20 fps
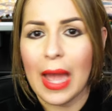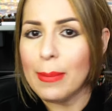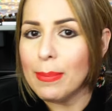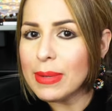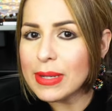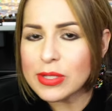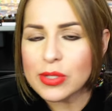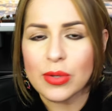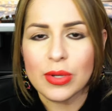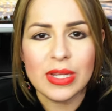Hay
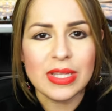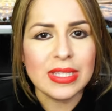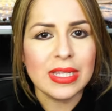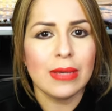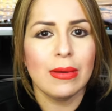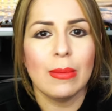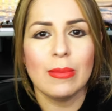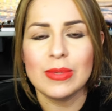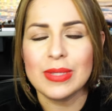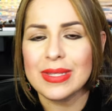personas
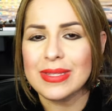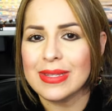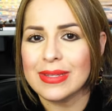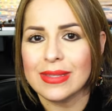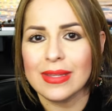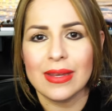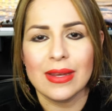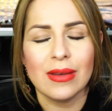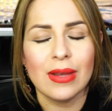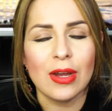que vamos a
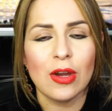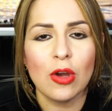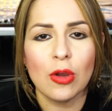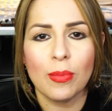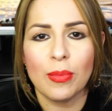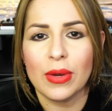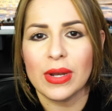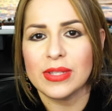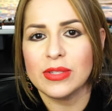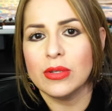decir tienen una
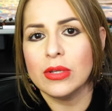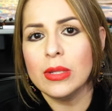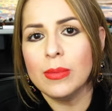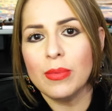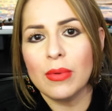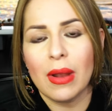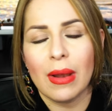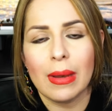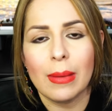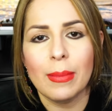corporación y
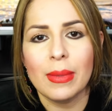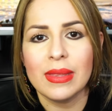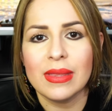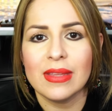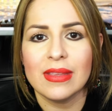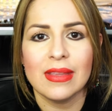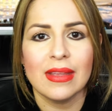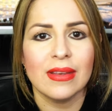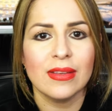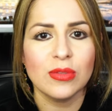
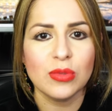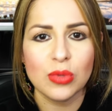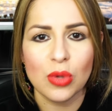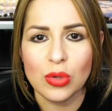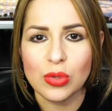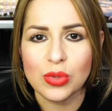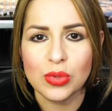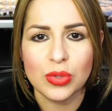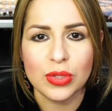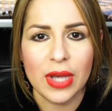probablemente tienen
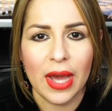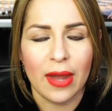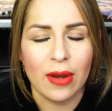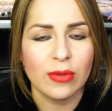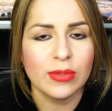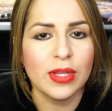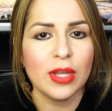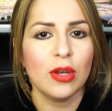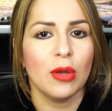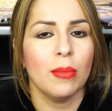todos sus
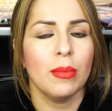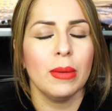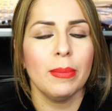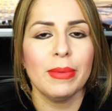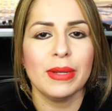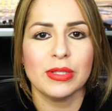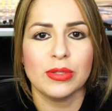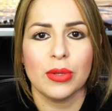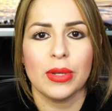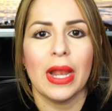carros a nombre
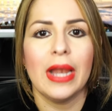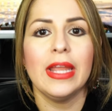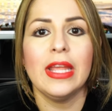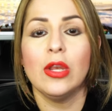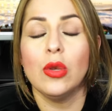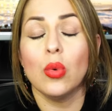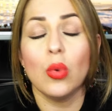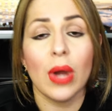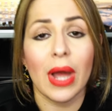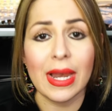personal
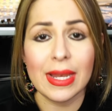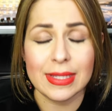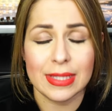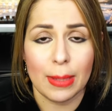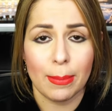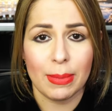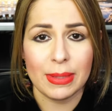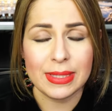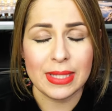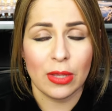y nunca
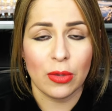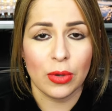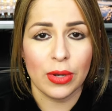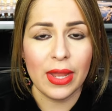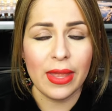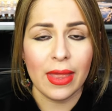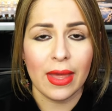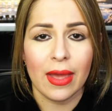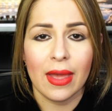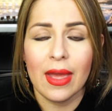les ha pasado
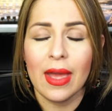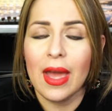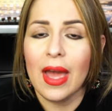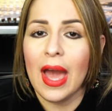nada.